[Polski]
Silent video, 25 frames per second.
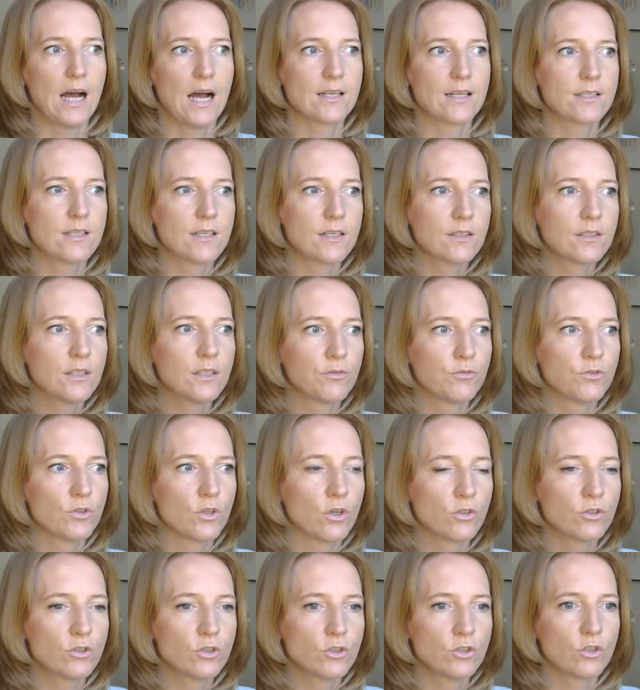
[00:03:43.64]

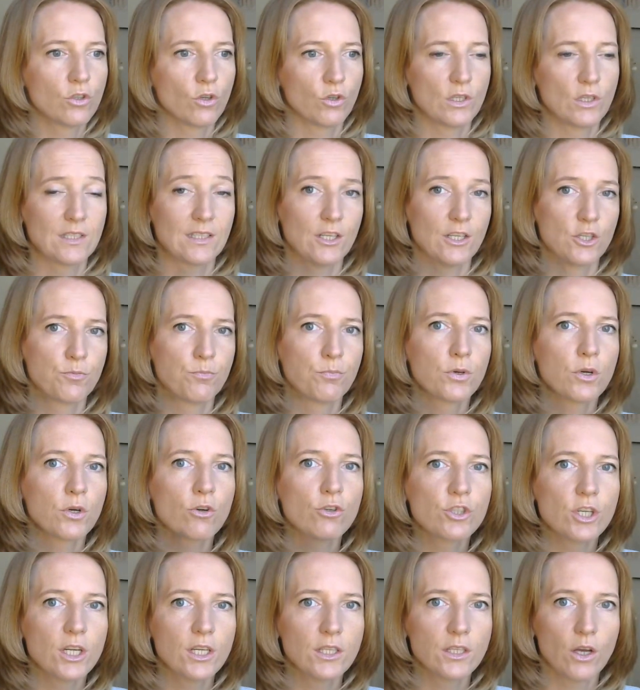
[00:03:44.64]
Asertywność to jest też
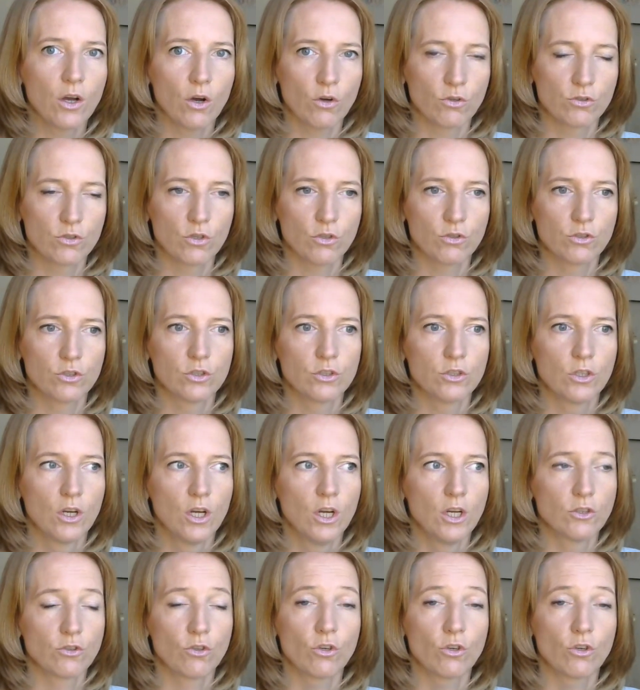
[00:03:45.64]
proszenie o coś.